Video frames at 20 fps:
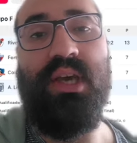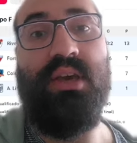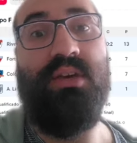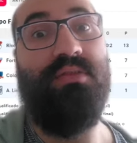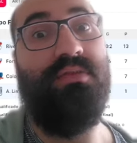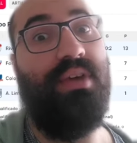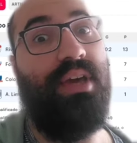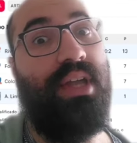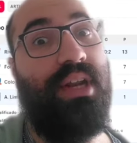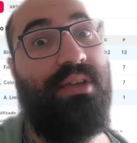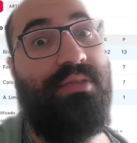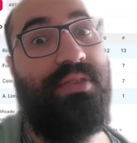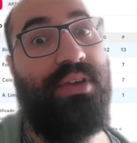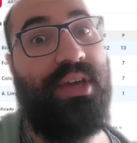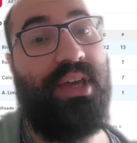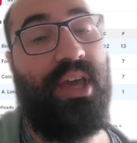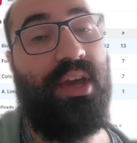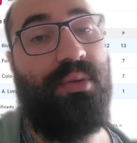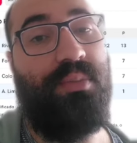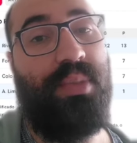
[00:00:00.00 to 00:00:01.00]

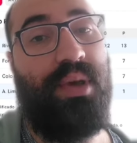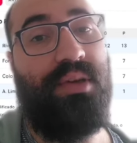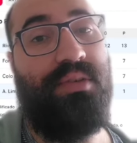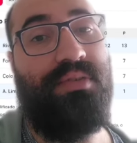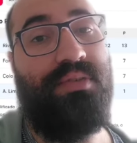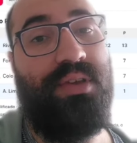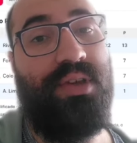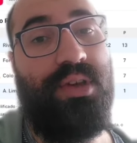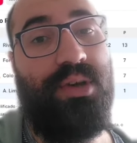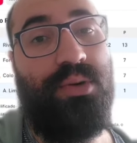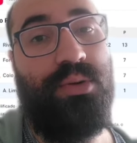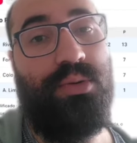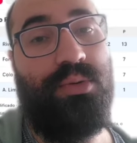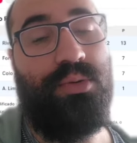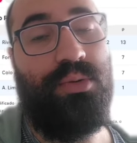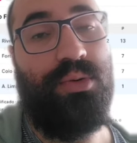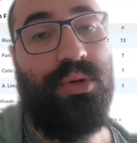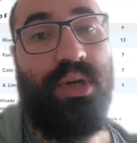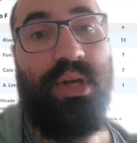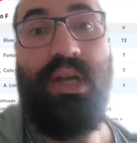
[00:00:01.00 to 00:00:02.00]
Verifiquem o perfil.
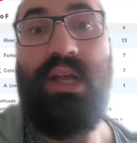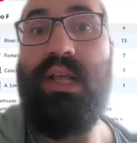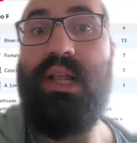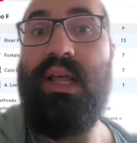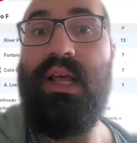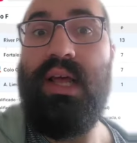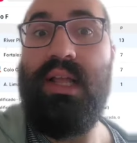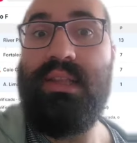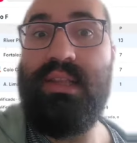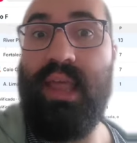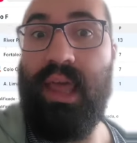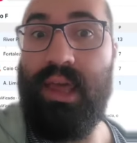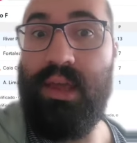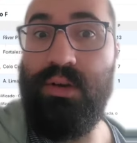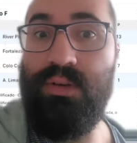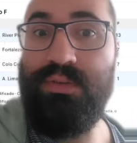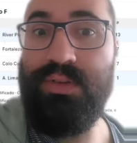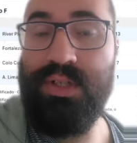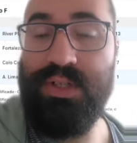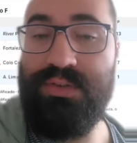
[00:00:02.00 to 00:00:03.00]
Tem
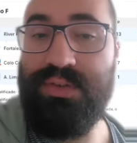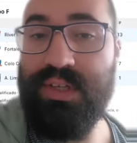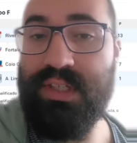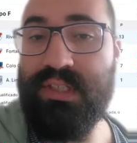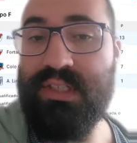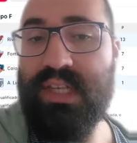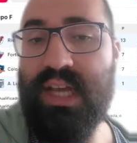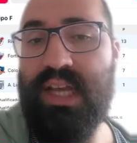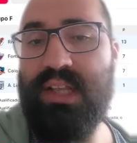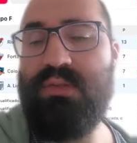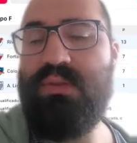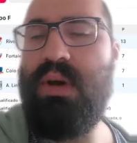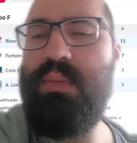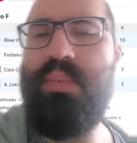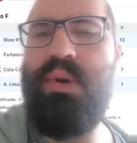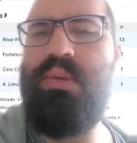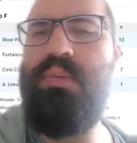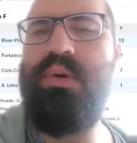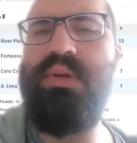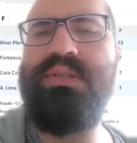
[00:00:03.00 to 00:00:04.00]
um vídeo fixado com a
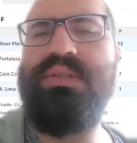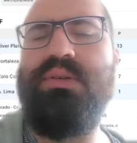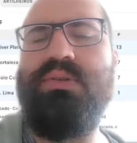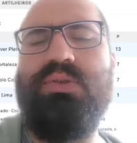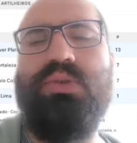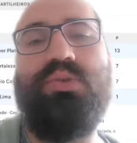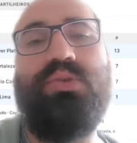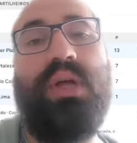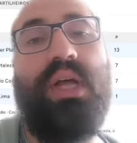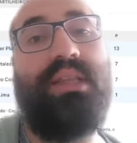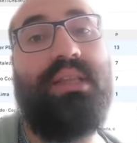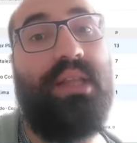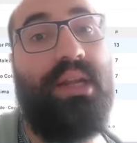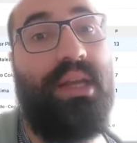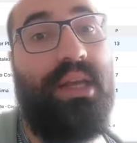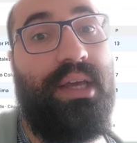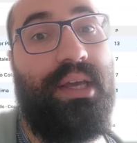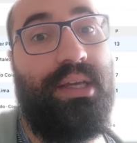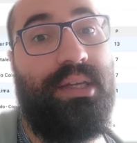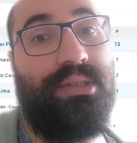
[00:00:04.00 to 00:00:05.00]
promoção junto a
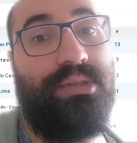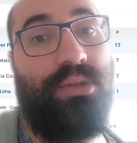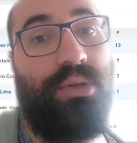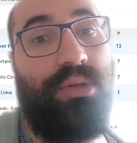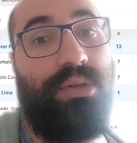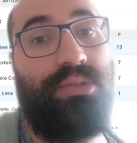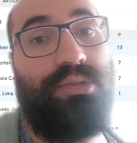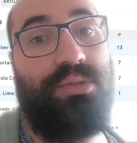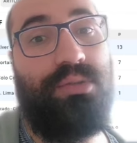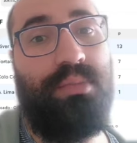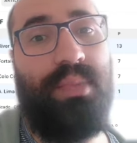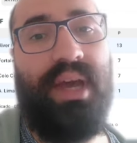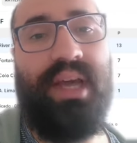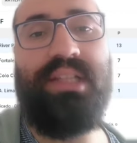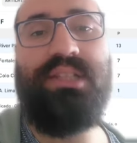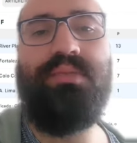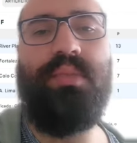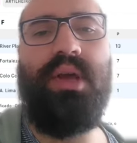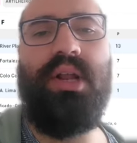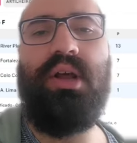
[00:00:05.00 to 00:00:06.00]
3, 2, 1,
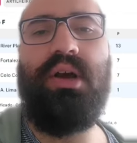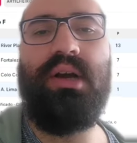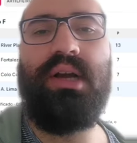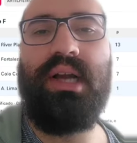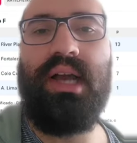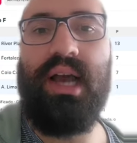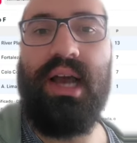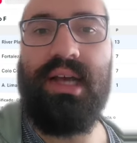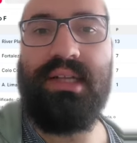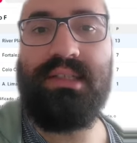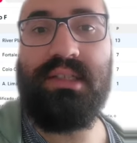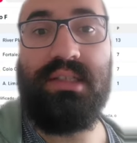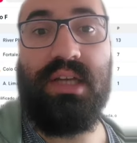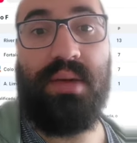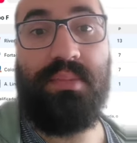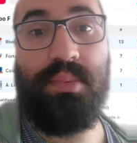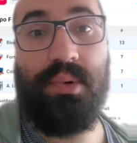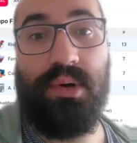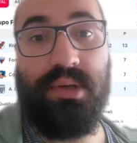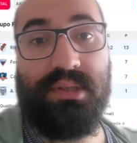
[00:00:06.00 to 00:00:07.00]
bet, melhor casa de
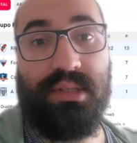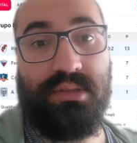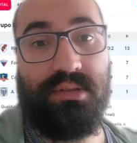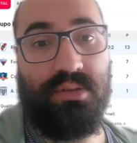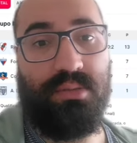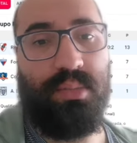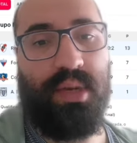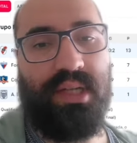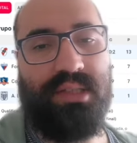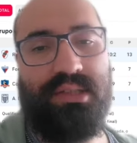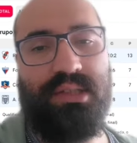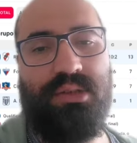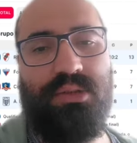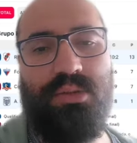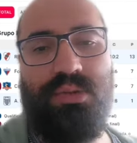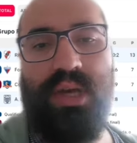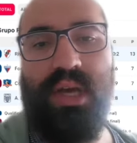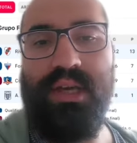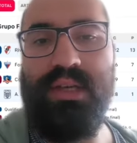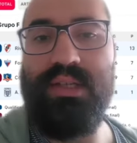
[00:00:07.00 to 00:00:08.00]
apostas do
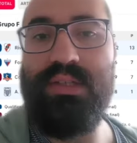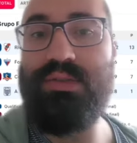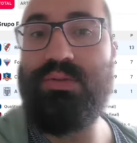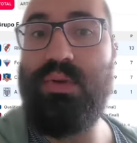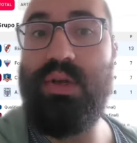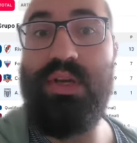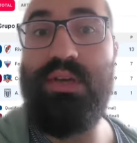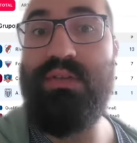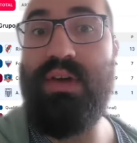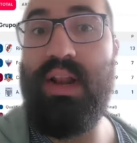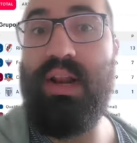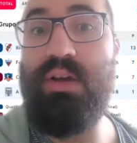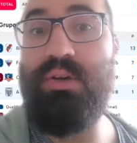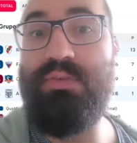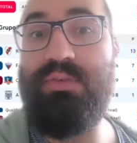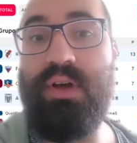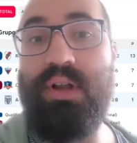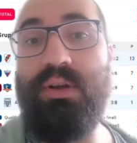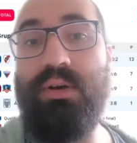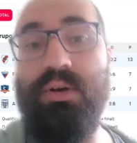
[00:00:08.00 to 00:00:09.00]
Brasil. E é isso aí, valeu,
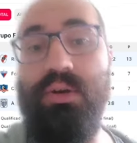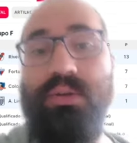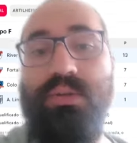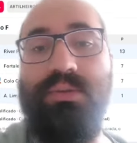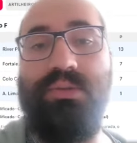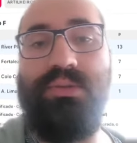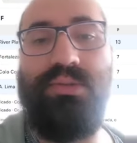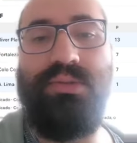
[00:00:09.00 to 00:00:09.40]
falou!